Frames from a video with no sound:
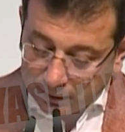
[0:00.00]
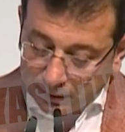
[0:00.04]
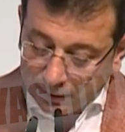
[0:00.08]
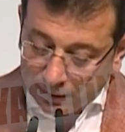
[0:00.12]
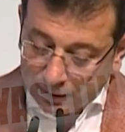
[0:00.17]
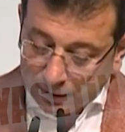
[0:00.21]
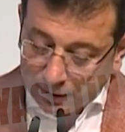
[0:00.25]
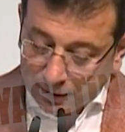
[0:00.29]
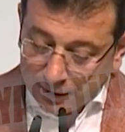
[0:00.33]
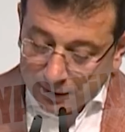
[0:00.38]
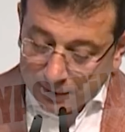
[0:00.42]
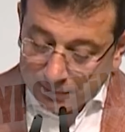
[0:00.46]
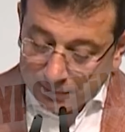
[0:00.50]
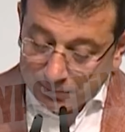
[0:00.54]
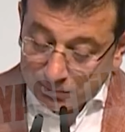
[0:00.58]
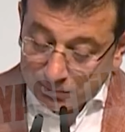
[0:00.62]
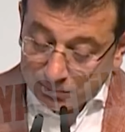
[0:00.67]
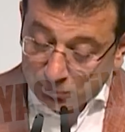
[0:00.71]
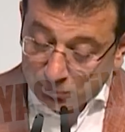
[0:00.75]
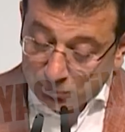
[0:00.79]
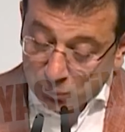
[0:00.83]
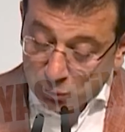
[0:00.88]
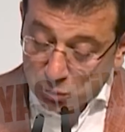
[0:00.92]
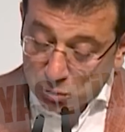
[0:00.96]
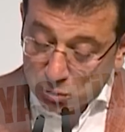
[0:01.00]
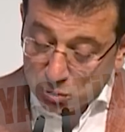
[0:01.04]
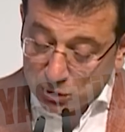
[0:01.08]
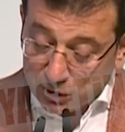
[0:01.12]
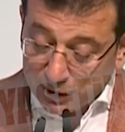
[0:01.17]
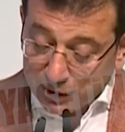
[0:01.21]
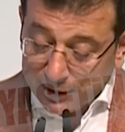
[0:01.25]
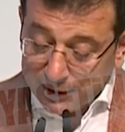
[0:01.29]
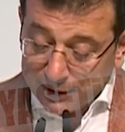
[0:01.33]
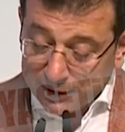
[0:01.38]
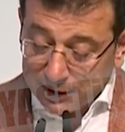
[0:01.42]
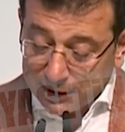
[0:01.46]
E,
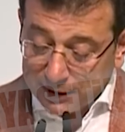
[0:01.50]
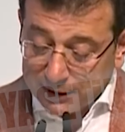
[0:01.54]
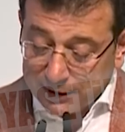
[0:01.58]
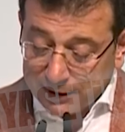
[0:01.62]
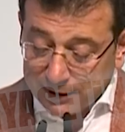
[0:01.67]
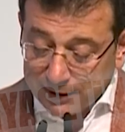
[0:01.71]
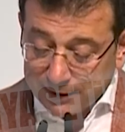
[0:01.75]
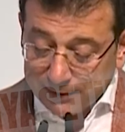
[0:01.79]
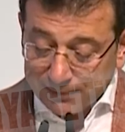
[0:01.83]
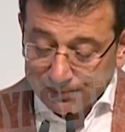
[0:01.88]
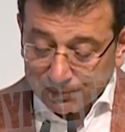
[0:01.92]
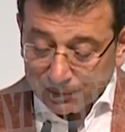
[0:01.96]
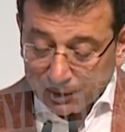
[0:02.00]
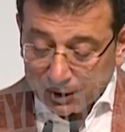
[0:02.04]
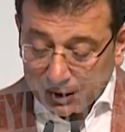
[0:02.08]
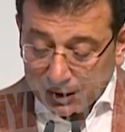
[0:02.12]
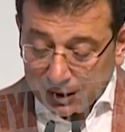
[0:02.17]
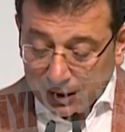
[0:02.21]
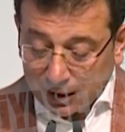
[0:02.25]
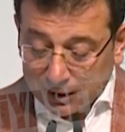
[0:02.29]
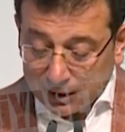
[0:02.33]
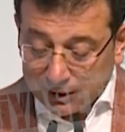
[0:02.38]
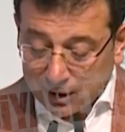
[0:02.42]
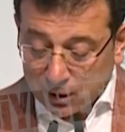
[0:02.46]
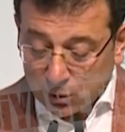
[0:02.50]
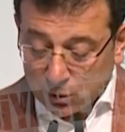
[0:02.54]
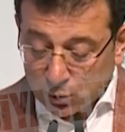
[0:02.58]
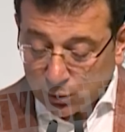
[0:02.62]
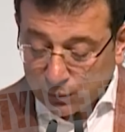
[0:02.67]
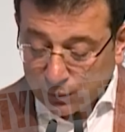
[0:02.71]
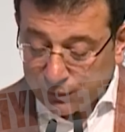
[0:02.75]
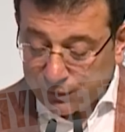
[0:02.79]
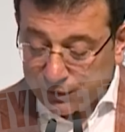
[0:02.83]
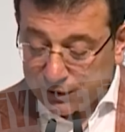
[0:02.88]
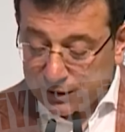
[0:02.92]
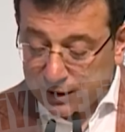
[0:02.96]
Büyükdere'deki
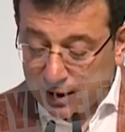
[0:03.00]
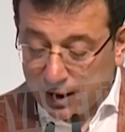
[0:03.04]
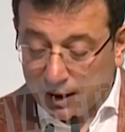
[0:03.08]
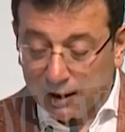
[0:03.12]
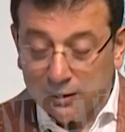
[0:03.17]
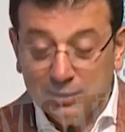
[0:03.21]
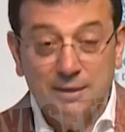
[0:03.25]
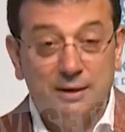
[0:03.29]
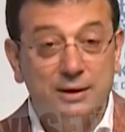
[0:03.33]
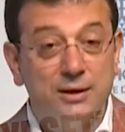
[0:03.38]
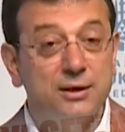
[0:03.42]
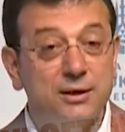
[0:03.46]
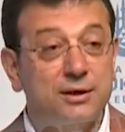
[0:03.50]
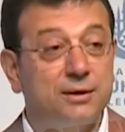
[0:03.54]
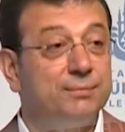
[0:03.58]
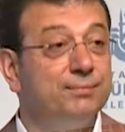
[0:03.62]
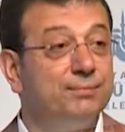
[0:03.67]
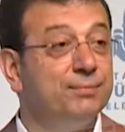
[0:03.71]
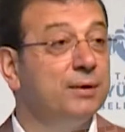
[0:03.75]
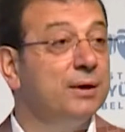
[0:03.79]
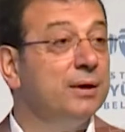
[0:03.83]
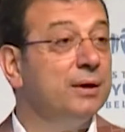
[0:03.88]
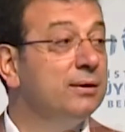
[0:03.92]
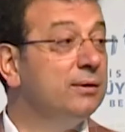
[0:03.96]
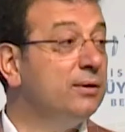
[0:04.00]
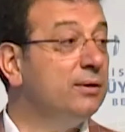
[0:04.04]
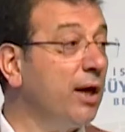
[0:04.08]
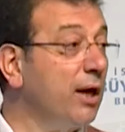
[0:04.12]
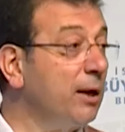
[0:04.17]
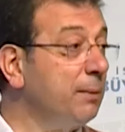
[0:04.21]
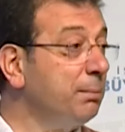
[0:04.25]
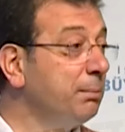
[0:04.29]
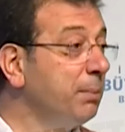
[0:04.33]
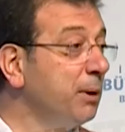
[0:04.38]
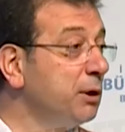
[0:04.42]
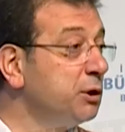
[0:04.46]
Atatürk fidanlığı
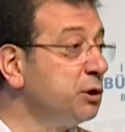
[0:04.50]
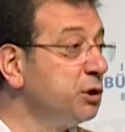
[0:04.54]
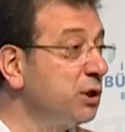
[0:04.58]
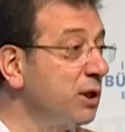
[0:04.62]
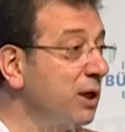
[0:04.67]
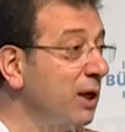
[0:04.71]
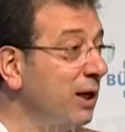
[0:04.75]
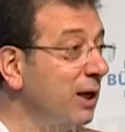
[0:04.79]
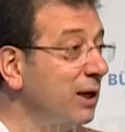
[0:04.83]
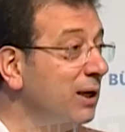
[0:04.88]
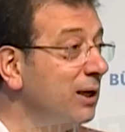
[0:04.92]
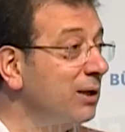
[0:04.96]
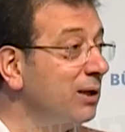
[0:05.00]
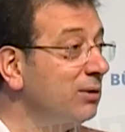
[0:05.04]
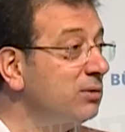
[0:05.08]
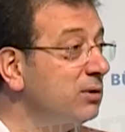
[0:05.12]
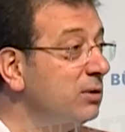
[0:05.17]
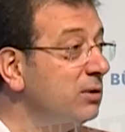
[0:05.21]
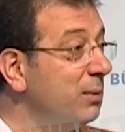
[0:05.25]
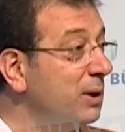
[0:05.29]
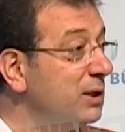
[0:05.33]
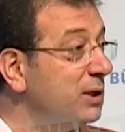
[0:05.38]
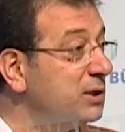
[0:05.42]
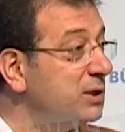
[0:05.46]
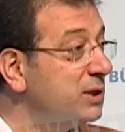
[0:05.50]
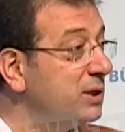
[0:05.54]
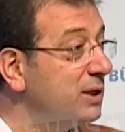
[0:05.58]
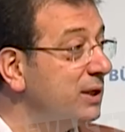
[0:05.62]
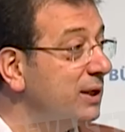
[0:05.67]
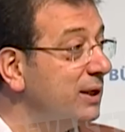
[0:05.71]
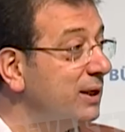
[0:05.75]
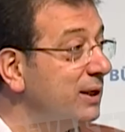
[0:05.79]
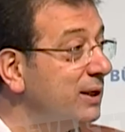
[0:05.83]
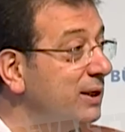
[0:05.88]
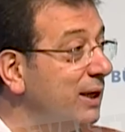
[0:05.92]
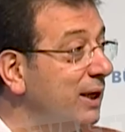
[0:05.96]
tek başına anlatılması
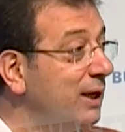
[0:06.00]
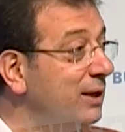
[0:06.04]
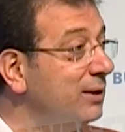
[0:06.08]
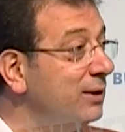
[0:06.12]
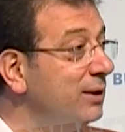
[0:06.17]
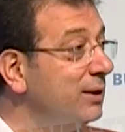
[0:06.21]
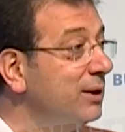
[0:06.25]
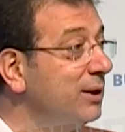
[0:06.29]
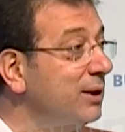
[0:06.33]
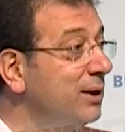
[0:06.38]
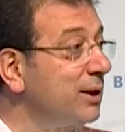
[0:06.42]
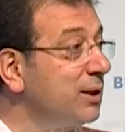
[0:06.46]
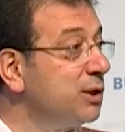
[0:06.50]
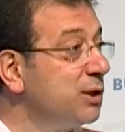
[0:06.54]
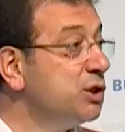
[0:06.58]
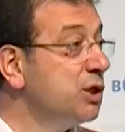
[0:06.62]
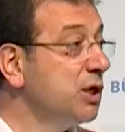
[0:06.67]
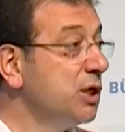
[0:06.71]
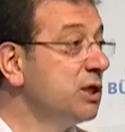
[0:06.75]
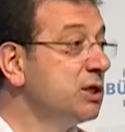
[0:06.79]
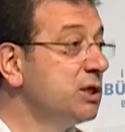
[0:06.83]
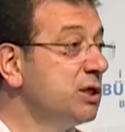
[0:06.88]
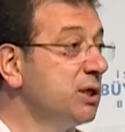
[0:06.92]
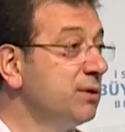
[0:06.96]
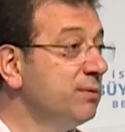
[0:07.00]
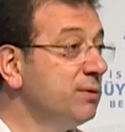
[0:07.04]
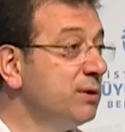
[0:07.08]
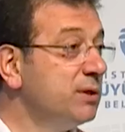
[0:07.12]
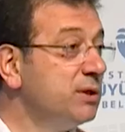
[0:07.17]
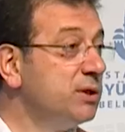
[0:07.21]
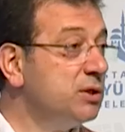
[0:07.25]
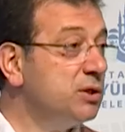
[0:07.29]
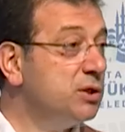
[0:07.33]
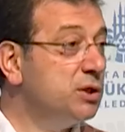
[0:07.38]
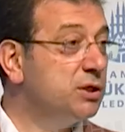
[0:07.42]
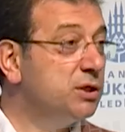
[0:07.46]
gereken,
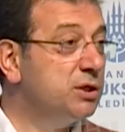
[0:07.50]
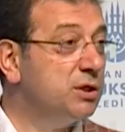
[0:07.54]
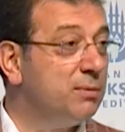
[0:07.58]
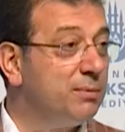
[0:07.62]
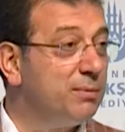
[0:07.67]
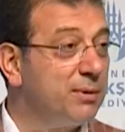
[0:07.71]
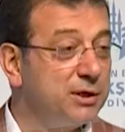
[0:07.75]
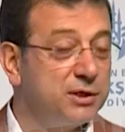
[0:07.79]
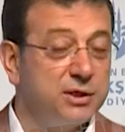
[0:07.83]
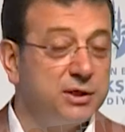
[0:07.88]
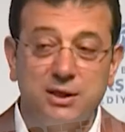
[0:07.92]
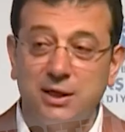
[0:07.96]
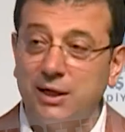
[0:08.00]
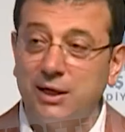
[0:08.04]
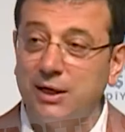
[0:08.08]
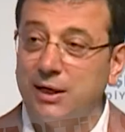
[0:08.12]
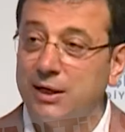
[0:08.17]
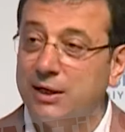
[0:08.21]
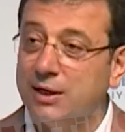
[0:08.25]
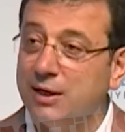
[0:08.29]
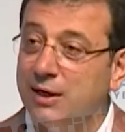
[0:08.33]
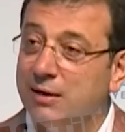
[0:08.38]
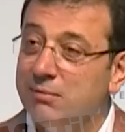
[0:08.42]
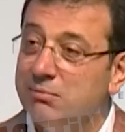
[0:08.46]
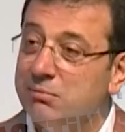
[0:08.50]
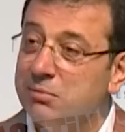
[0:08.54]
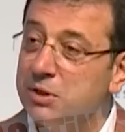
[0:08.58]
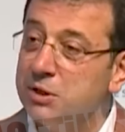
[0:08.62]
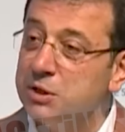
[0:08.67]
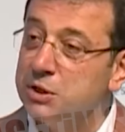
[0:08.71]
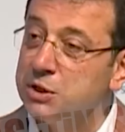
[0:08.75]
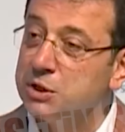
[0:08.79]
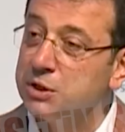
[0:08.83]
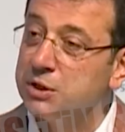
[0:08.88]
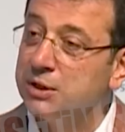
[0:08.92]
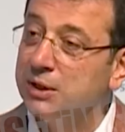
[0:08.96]
çerçevesi çizilmesi gereken bir
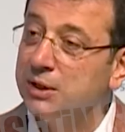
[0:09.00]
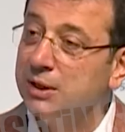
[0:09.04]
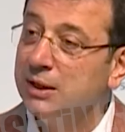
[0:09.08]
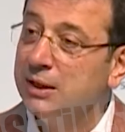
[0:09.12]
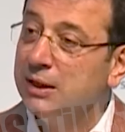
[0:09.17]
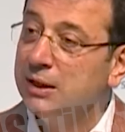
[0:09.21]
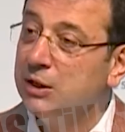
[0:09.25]
iş.